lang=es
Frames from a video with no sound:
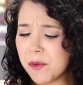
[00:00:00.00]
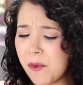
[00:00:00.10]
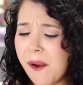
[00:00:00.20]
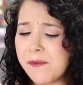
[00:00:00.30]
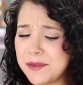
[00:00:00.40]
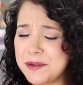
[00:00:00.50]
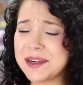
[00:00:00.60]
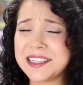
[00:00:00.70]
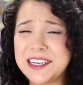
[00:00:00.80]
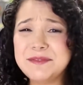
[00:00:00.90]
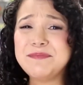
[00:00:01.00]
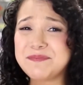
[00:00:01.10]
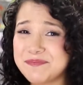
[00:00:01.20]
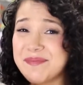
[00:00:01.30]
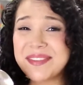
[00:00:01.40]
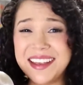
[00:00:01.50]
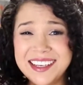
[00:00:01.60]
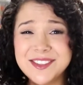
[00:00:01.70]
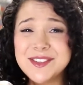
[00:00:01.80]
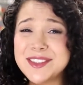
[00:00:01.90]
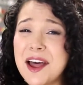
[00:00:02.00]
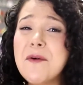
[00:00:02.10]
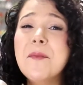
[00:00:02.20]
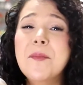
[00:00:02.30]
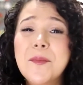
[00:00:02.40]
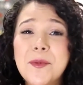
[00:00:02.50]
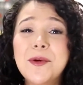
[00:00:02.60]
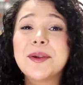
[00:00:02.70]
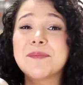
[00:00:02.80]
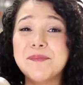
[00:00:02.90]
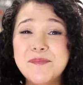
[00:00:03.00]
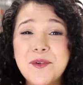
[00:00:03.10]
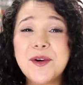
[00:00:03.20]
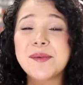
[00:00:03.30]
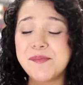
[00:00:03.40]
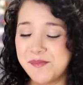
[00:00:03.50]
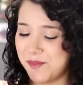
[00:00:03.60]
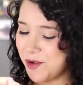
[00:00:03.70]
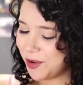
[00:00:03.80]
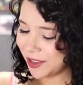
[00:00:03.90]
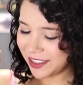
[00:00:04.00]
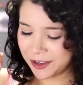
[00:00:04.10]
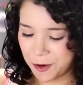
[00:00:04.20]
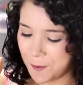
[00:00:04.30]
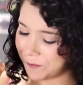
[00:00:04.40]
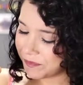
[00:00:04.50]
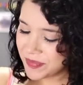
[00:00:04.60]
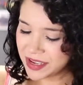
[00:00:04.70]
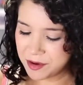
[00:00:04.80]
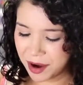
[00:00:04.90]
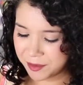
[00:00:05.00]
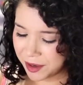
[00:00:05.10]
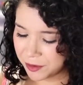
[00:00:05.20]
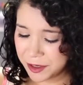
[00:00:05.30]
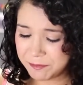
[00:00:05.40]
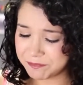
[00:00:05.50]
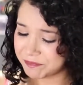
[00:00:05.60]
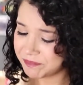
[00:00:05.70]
Wow, de verdad, esto está muy, muy, muy rico. Qué bárbaro, ¿eh?